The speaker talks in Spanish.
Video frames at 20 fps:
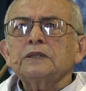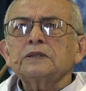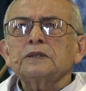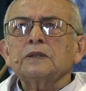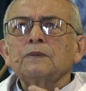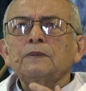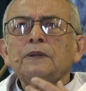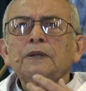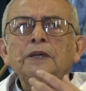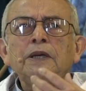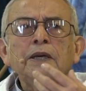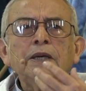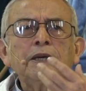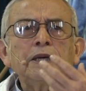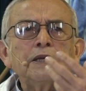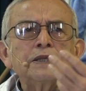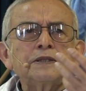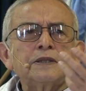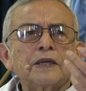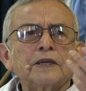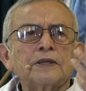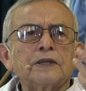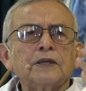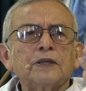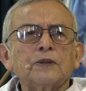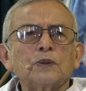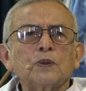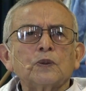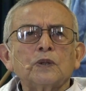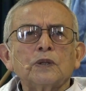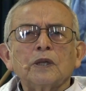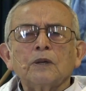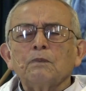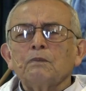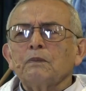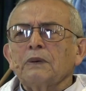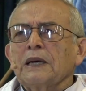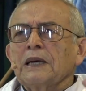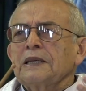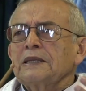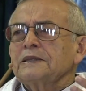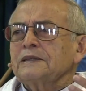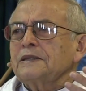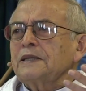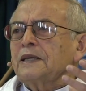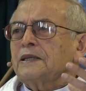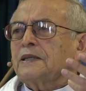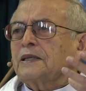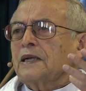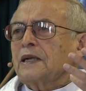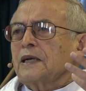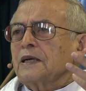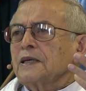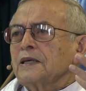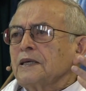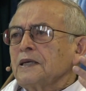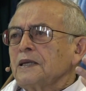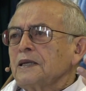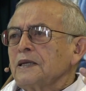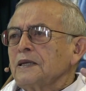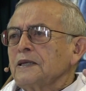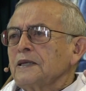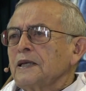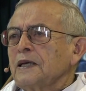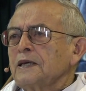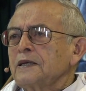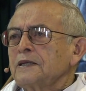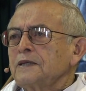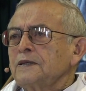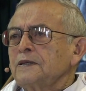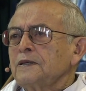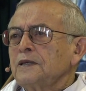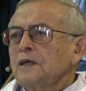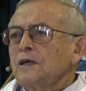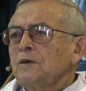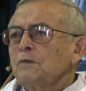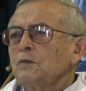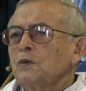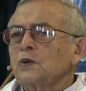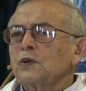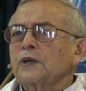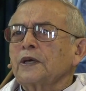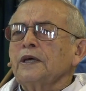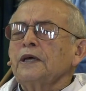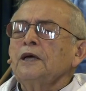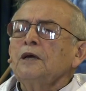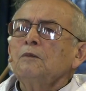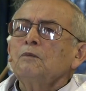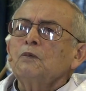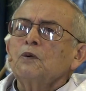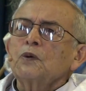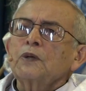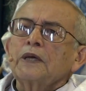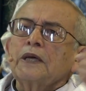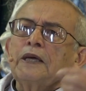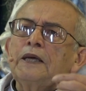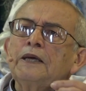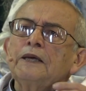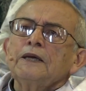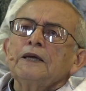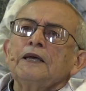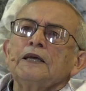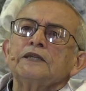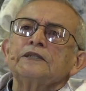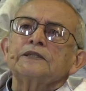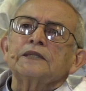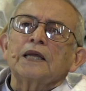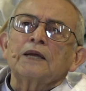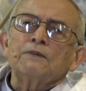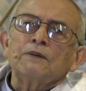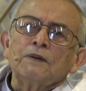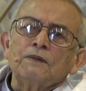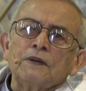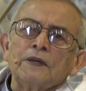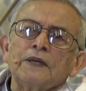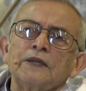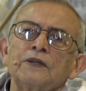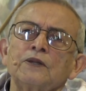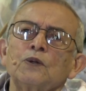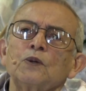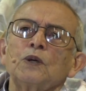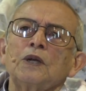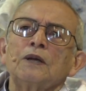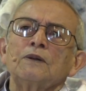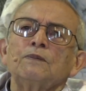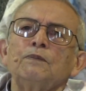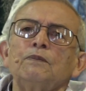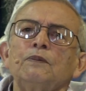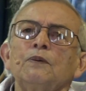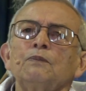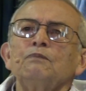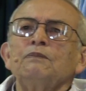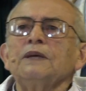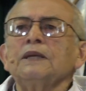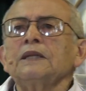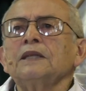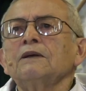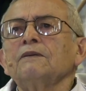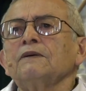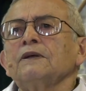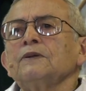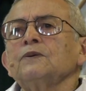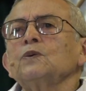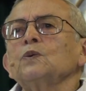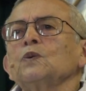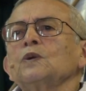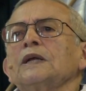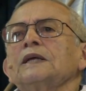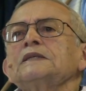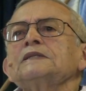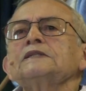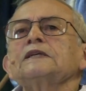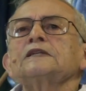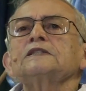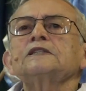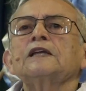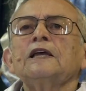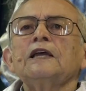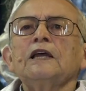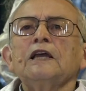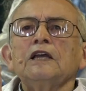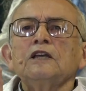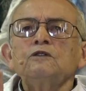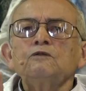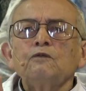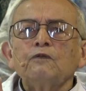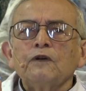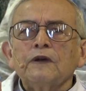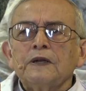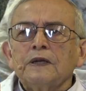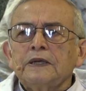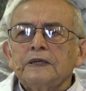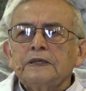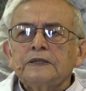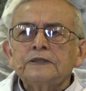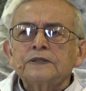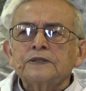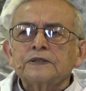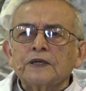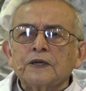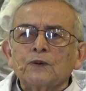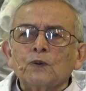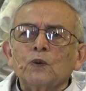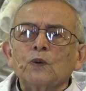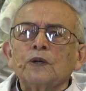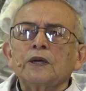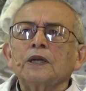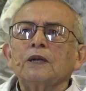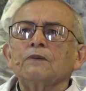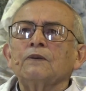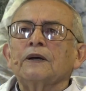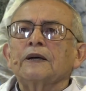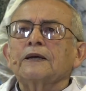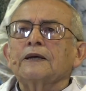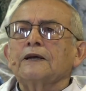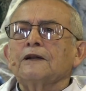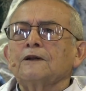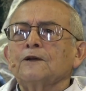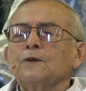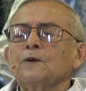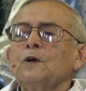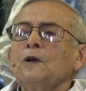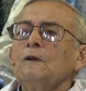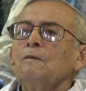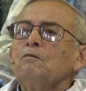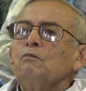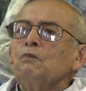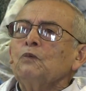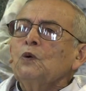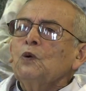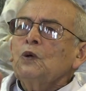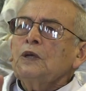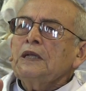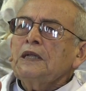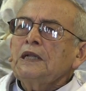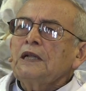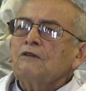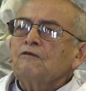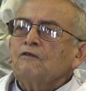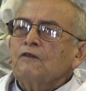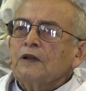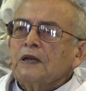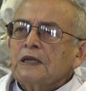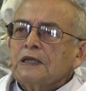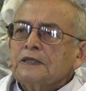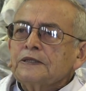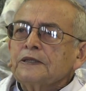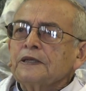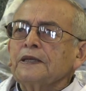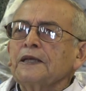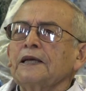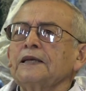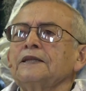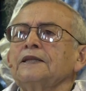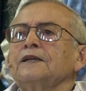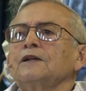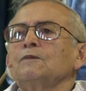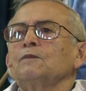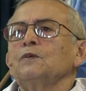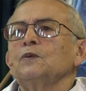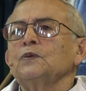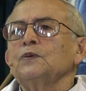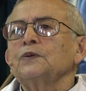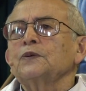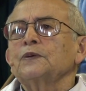se ve esa actitud de paz, de tranquilidad, porque, porque está viviendo las bienaventuranzas, es feliz según el Evangelio, no es la felicidad del mundo.